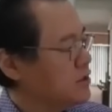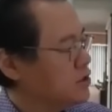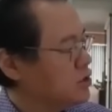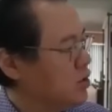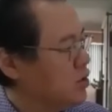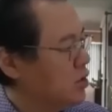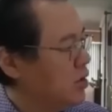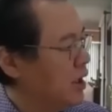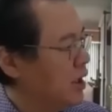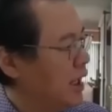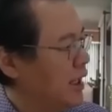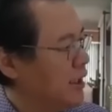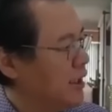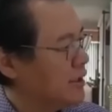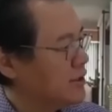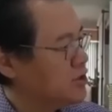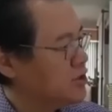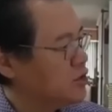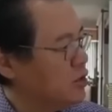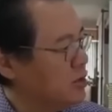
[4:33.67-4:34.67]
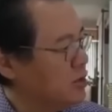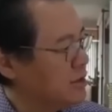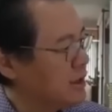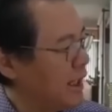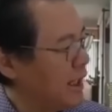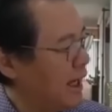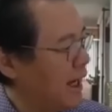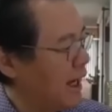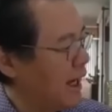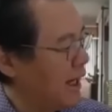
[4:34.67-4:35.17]
So, ang
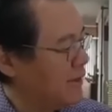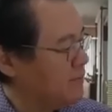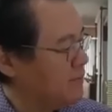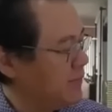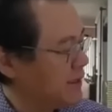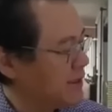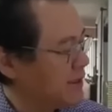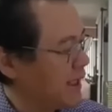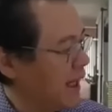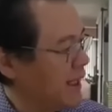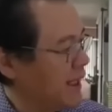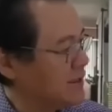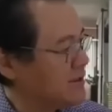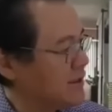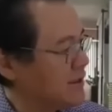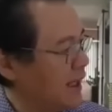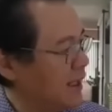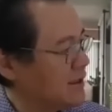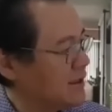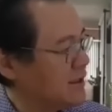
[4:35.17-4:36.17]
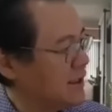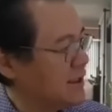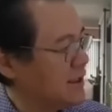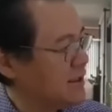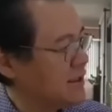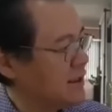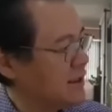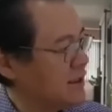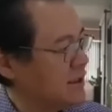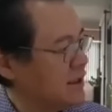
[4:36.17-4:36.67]
resulta ay mataas ang
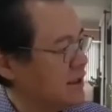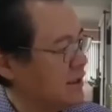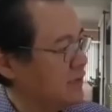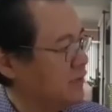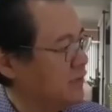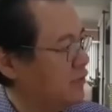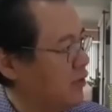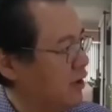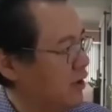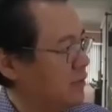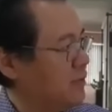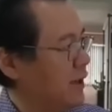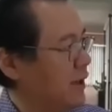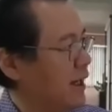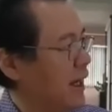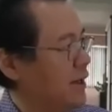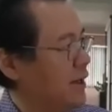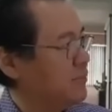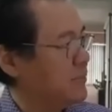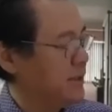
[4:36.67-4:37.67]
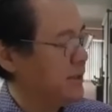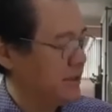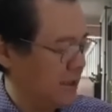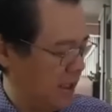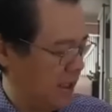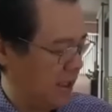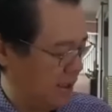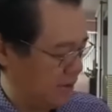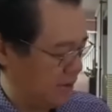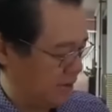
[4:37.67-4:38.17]
T3, T4 pag
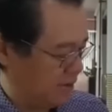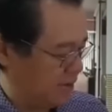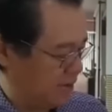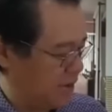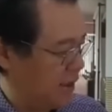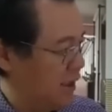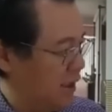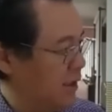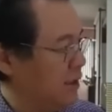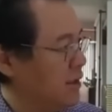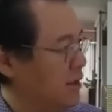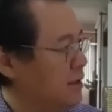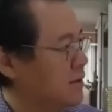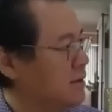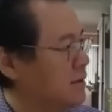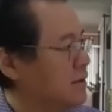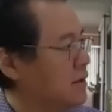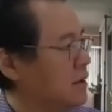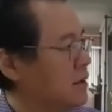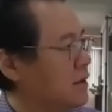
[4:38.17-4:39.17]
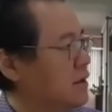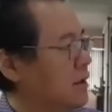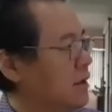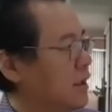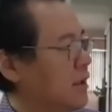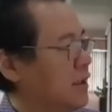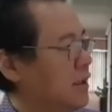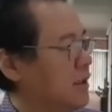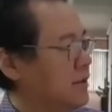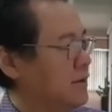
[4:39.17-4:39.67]
hyperthyroid ka.
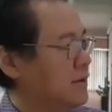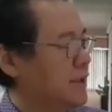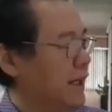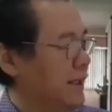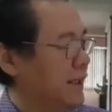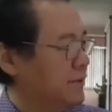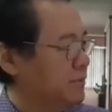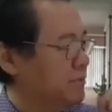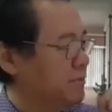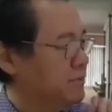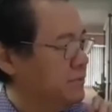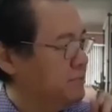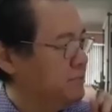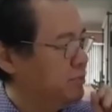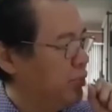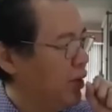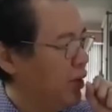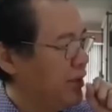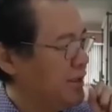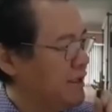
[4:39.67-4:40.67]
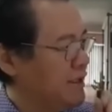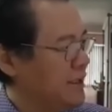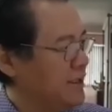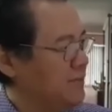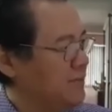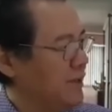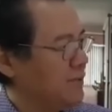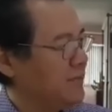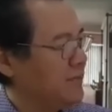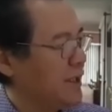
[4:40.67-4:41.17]
Yan. Pwede
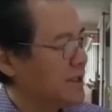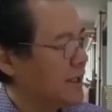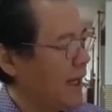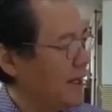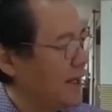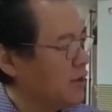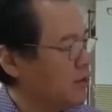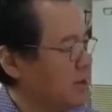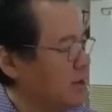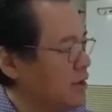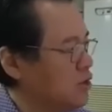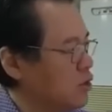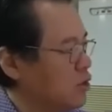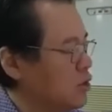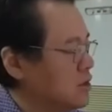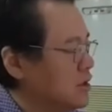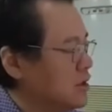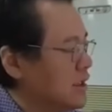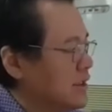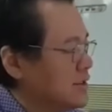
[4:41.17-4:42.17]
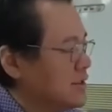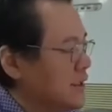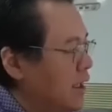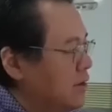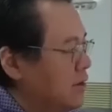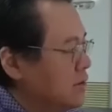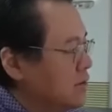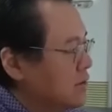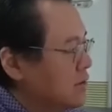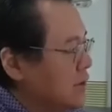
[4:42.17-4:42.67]
rin magpa-thyroid
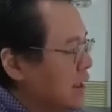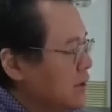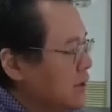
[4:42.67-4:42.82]
ultrasound.